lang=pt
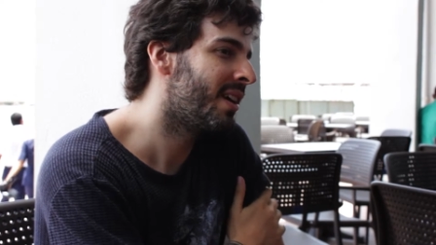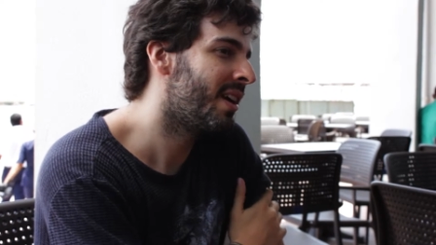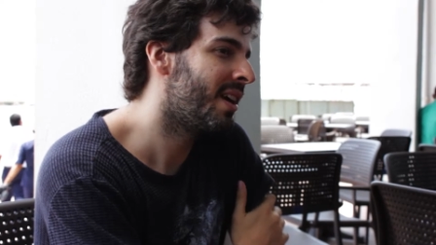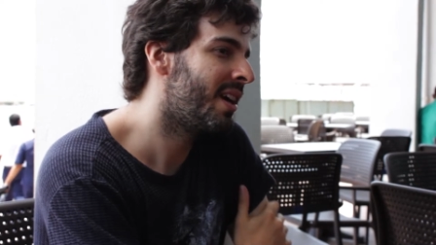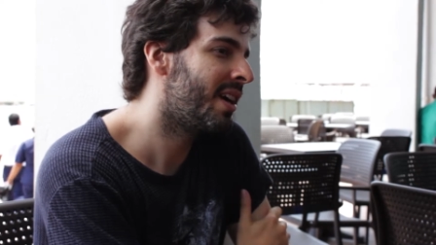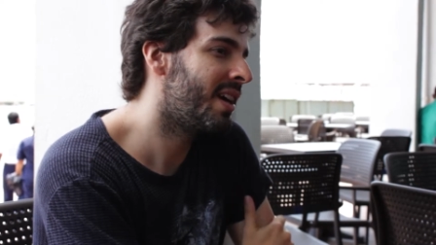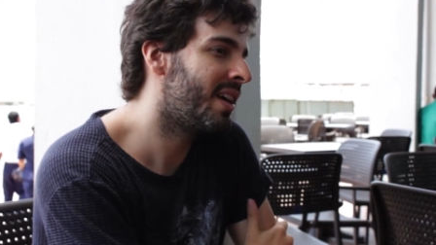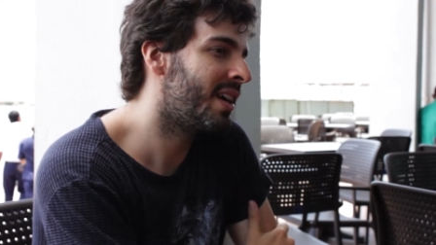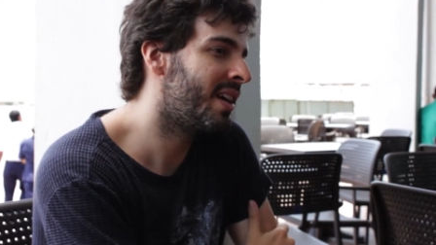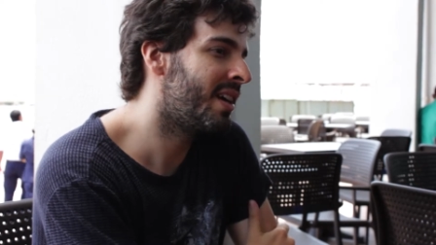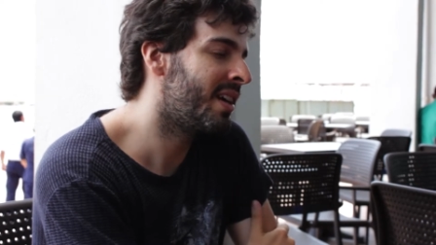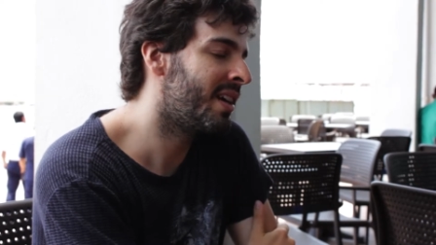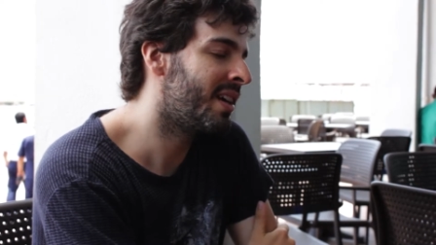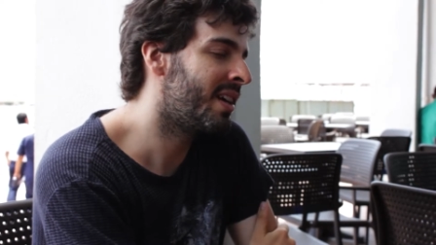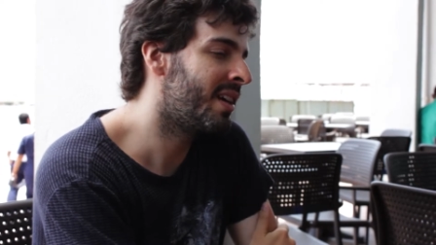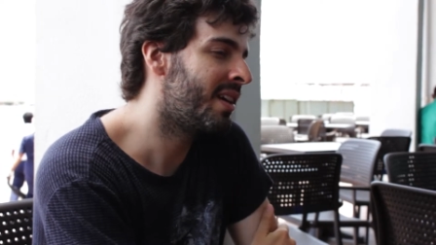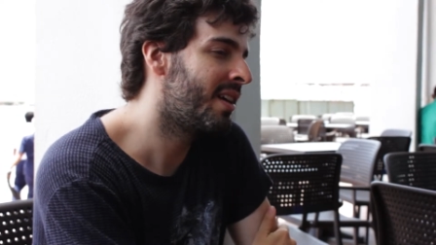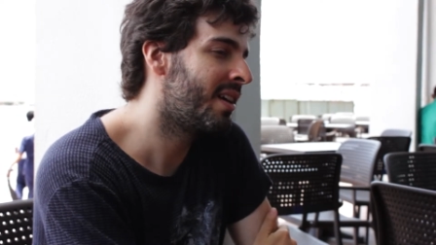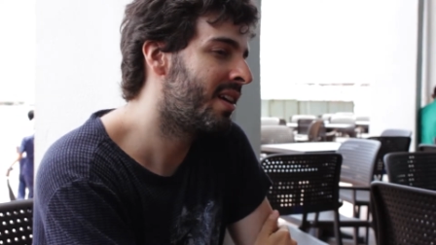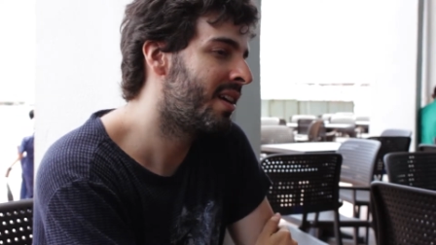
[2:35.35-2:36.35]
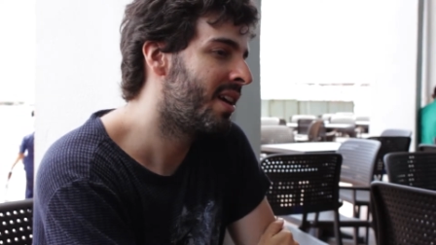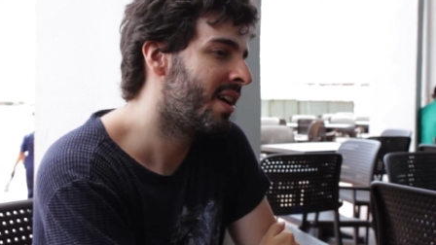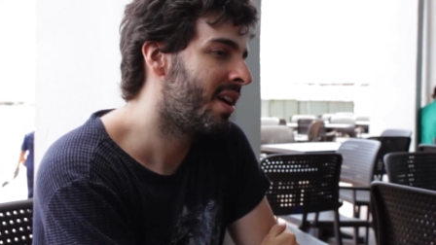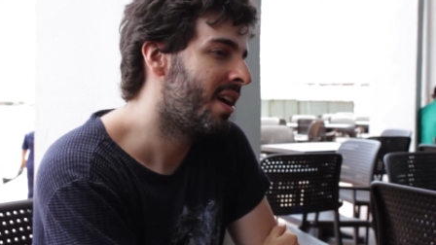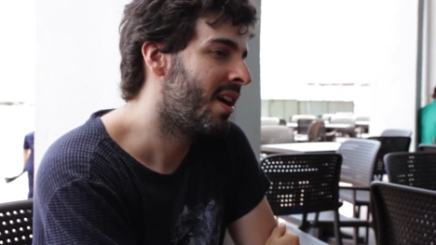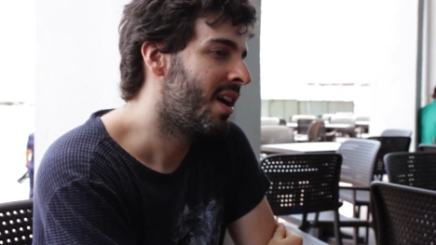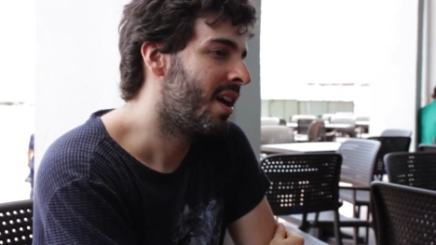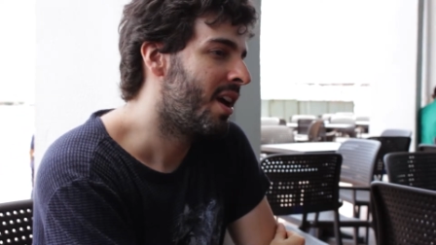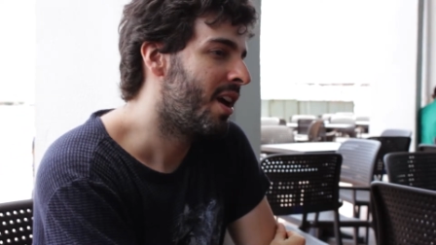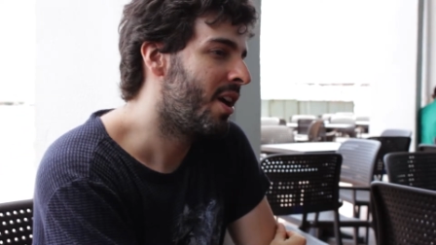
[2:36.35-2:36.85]
É,
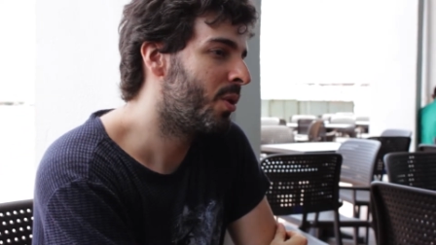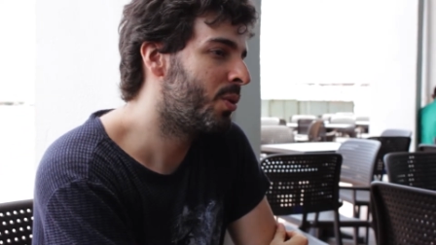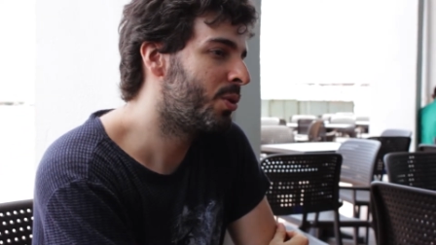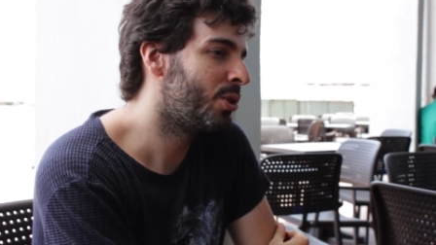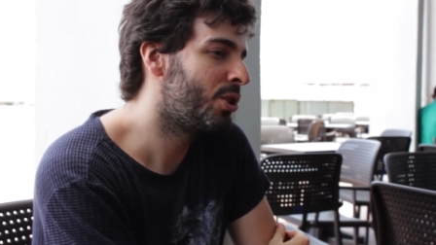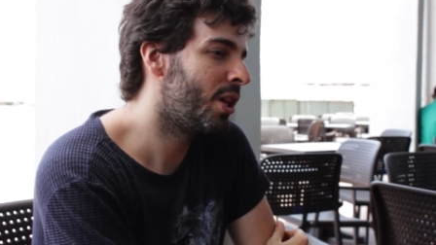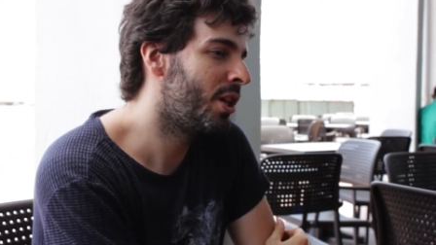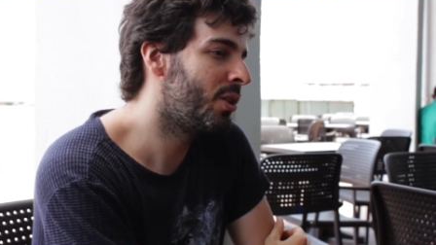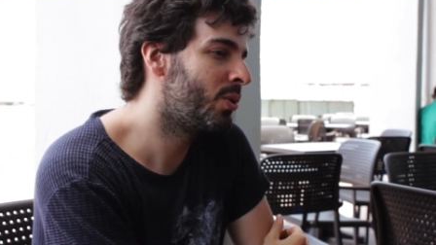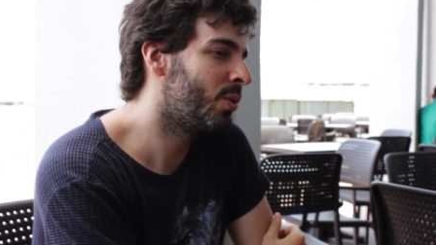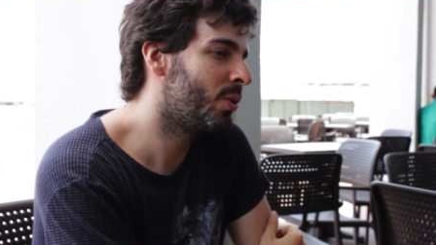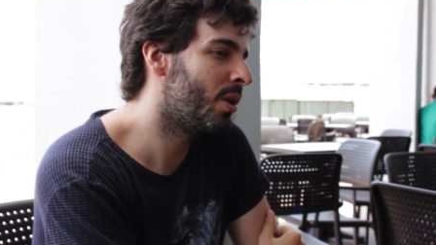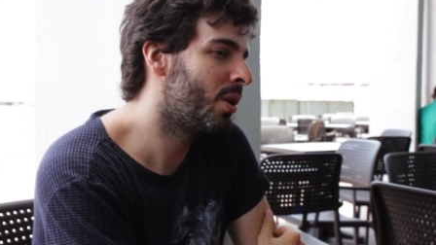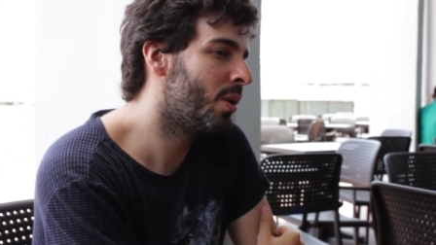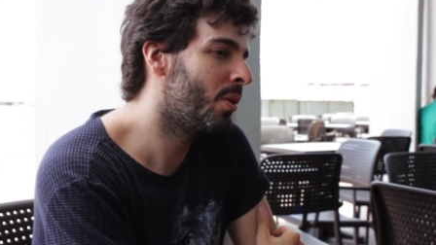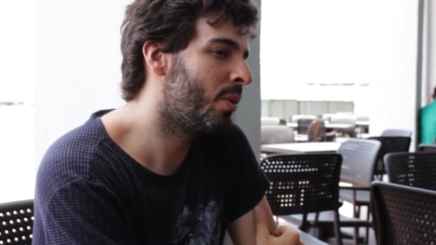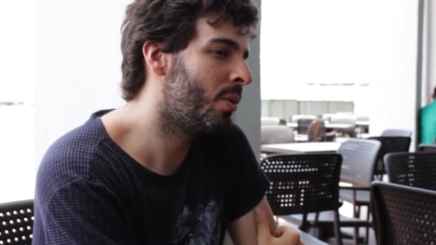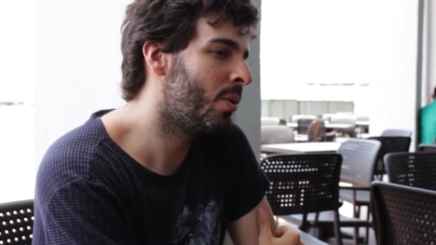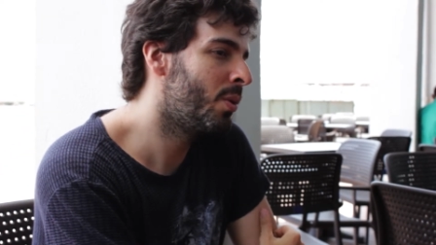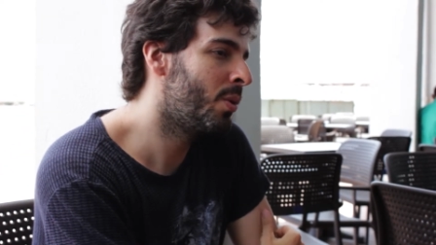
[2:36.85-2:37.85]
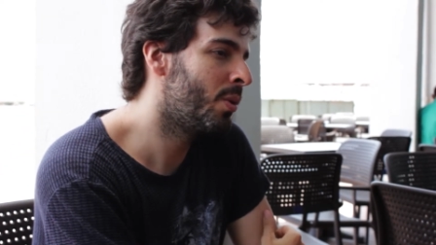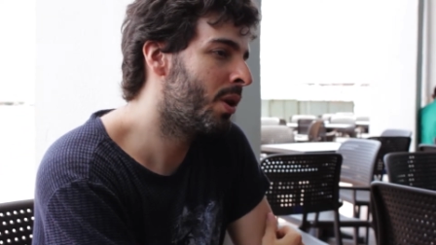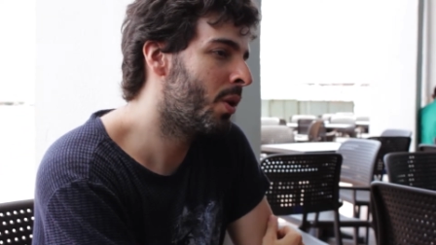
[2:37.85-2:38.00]
é, o jeito que eu,